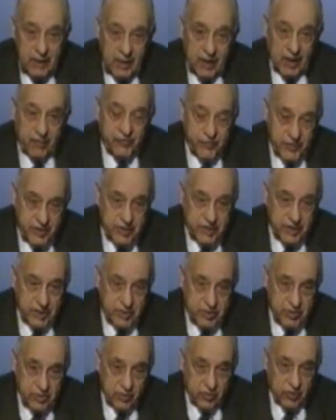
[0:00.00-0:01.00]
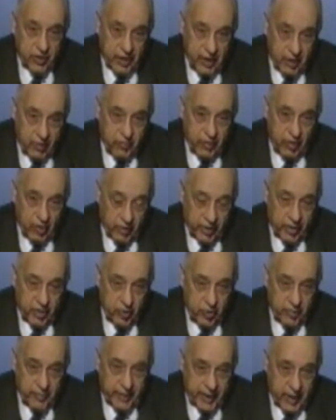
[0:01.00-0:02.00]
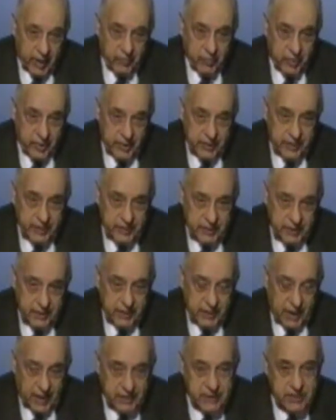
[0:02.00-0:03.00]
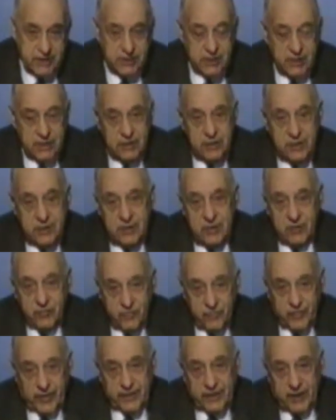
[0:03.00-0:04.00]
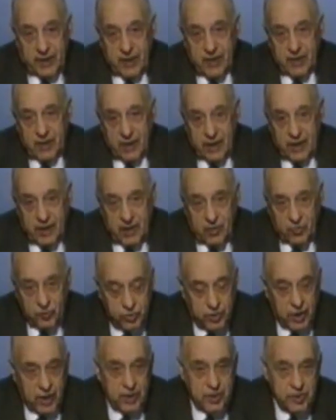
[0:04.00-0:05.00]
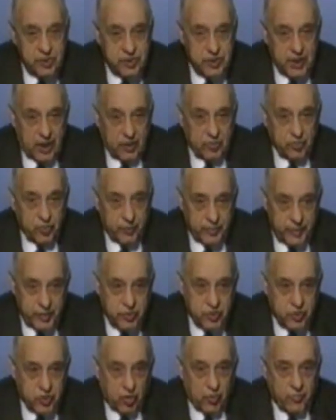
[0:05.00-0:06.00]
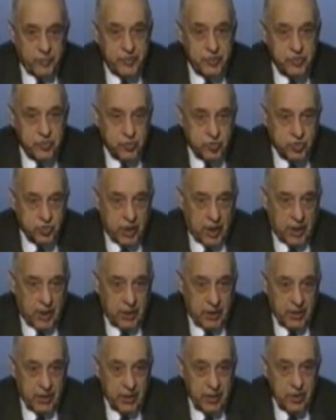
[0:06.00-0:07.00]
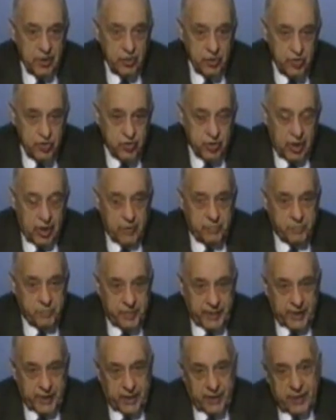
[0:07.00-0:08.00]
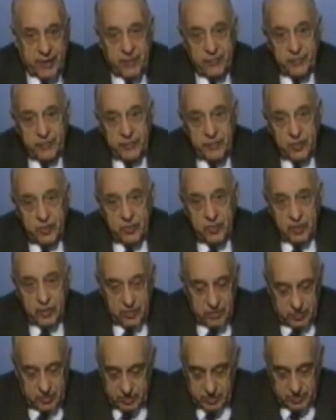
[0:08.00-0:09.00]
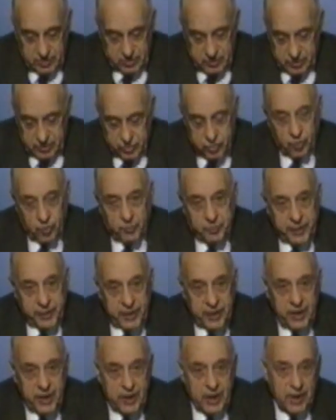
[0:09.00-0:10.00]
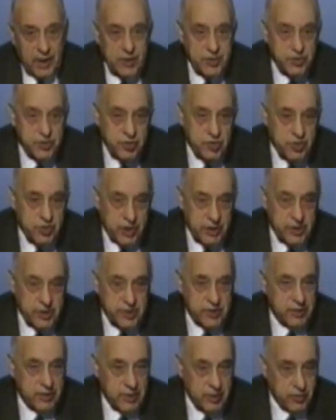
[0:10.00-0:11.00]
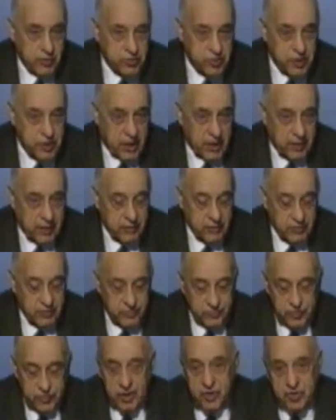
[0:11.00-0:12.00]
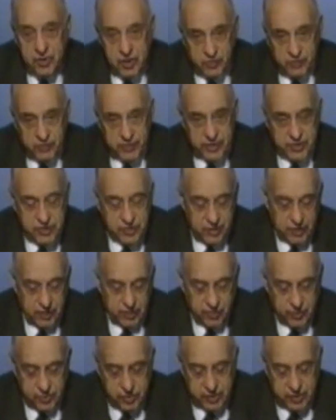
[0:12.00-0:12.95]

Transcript: la fissazione che quello che noi paghiamo di tasse vada utilizzato per scopi sociali, cioè per eh, sopperire alle esigenze dello Stato, dei servizi dello